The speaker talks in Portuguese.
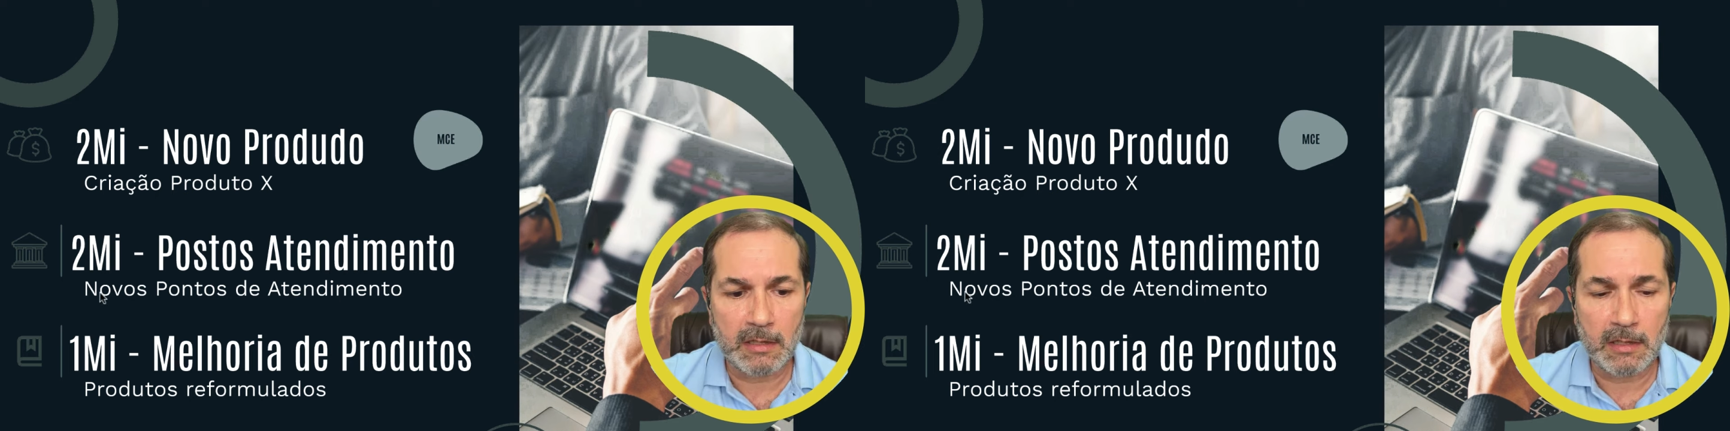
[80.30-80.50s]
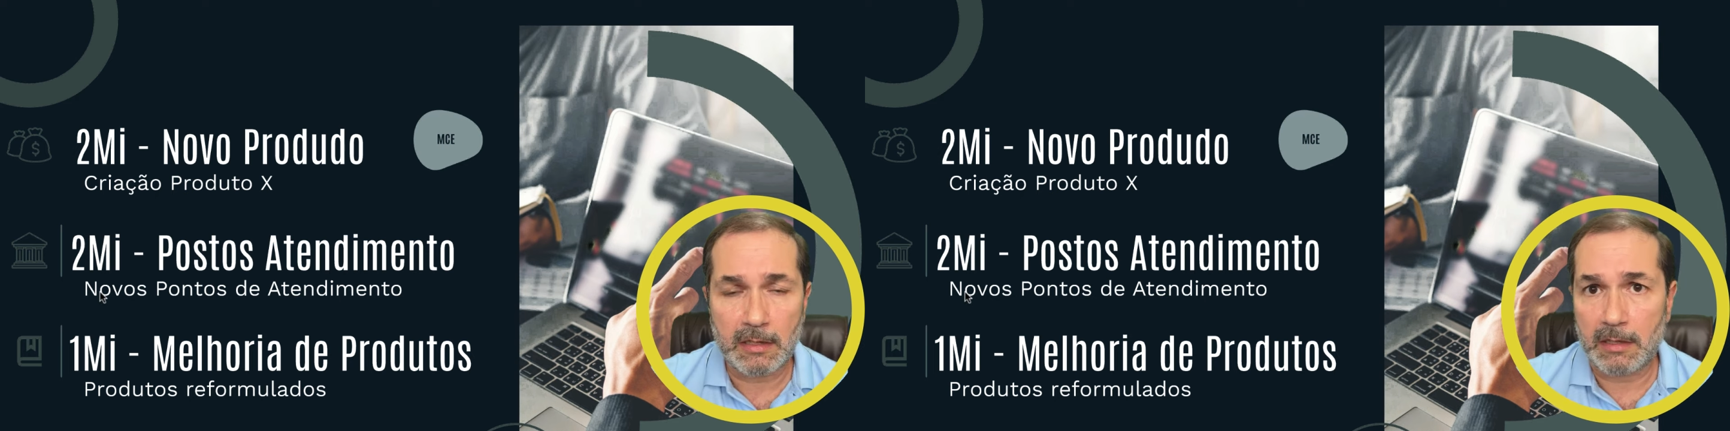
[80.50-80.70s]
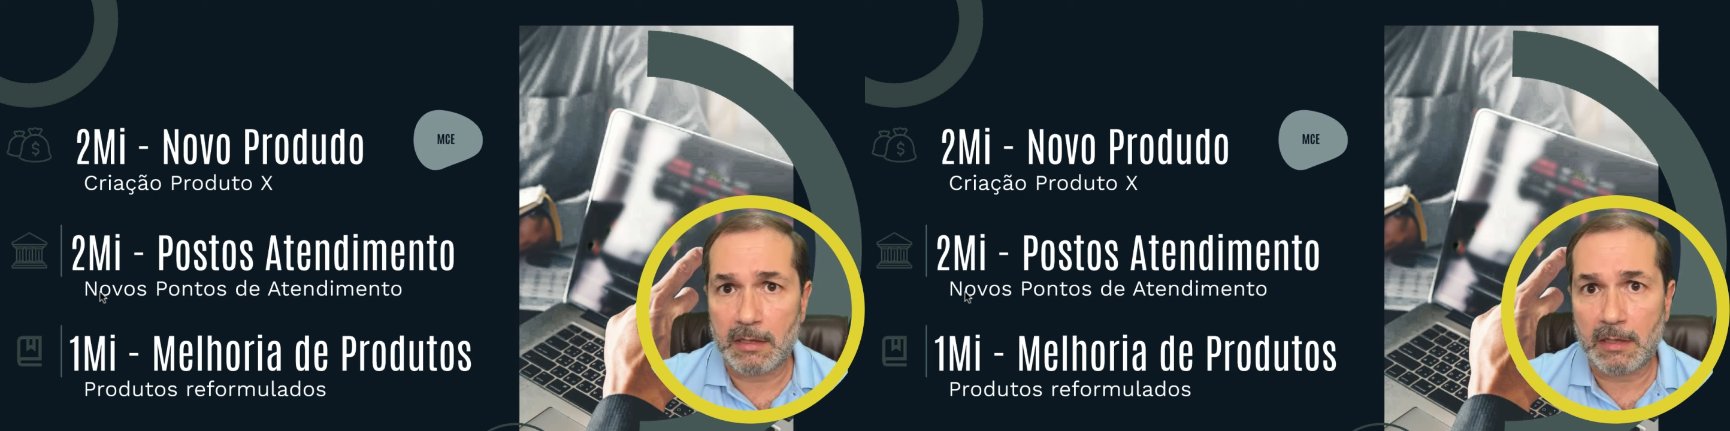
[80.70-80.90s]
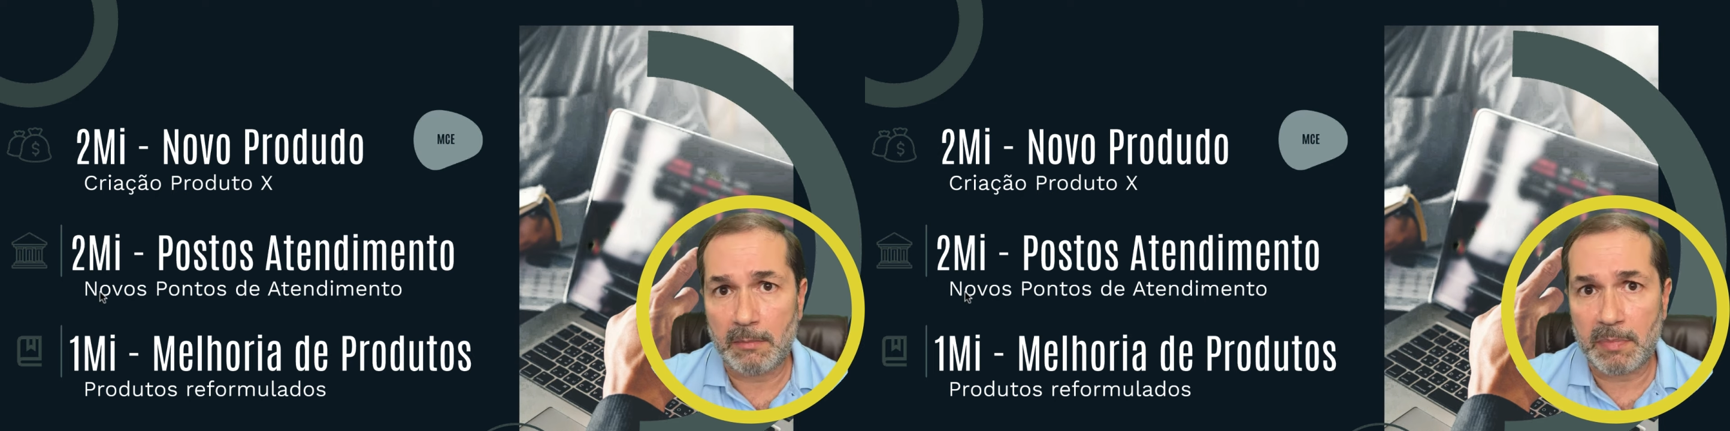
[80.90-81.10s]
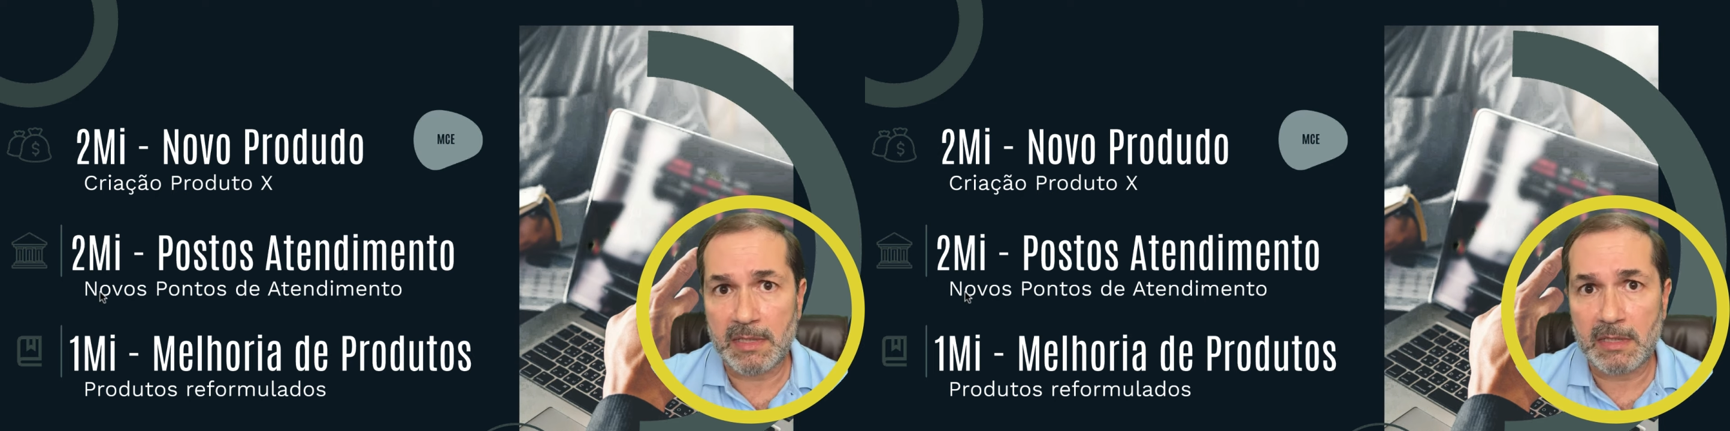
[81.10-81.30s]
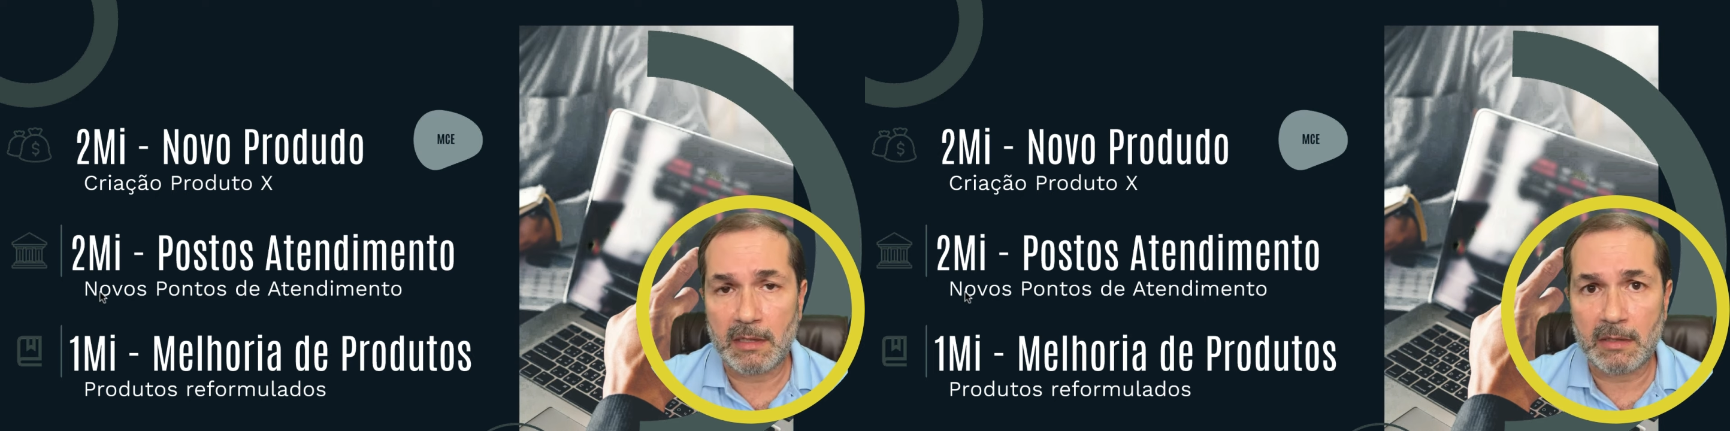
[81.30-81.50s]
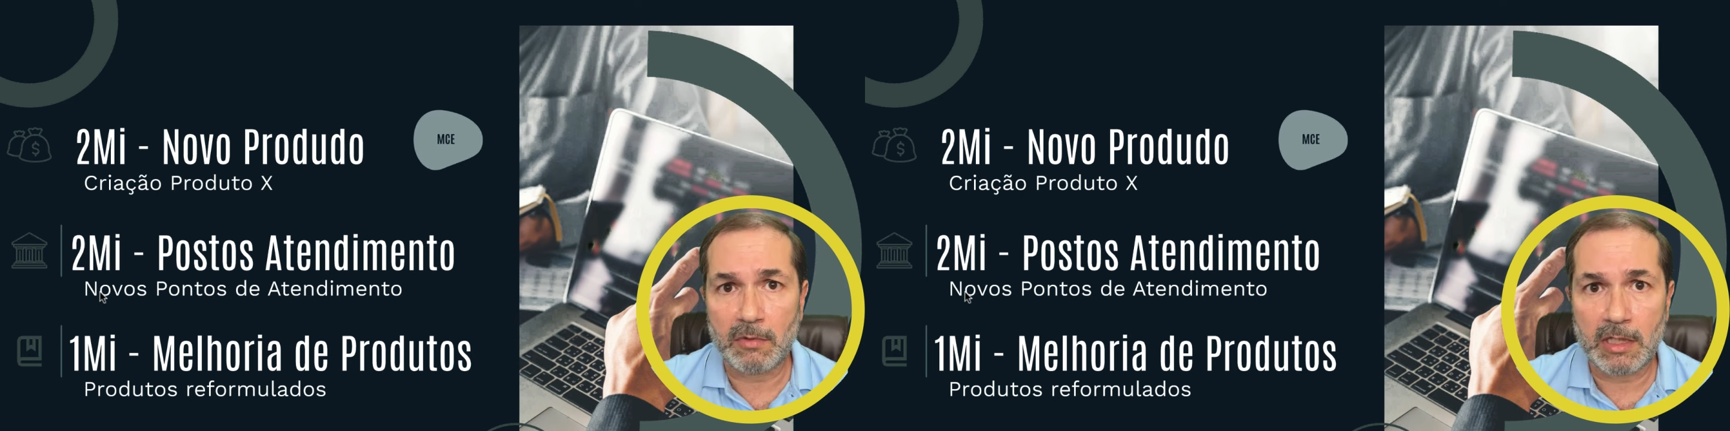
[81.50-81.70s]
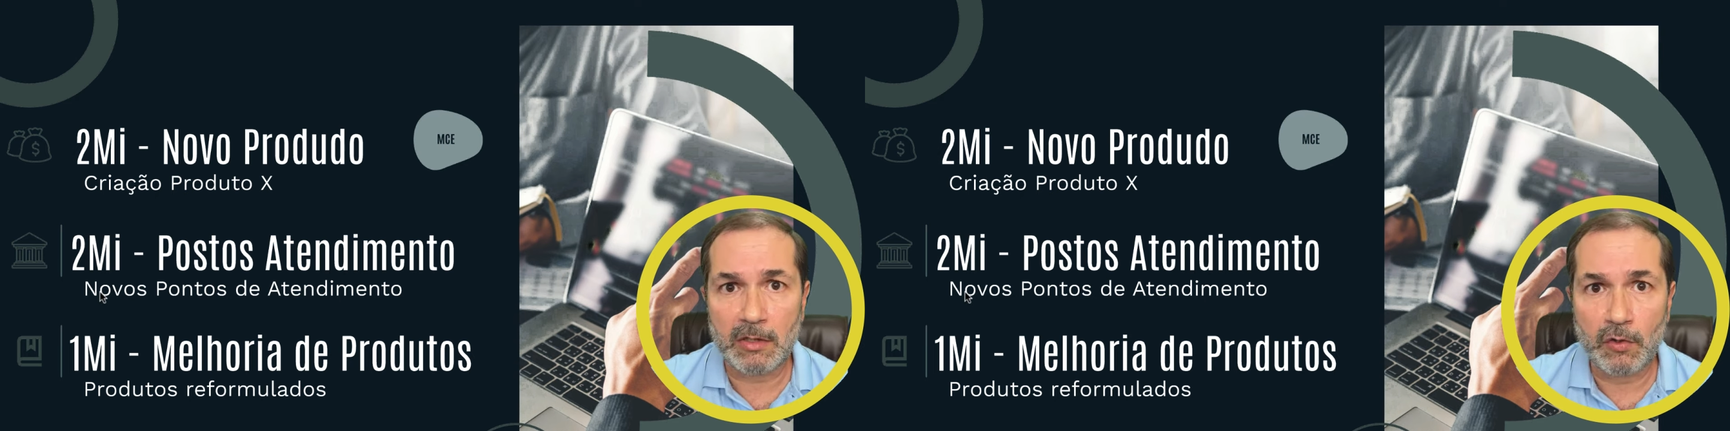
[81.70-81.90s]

e representando aqui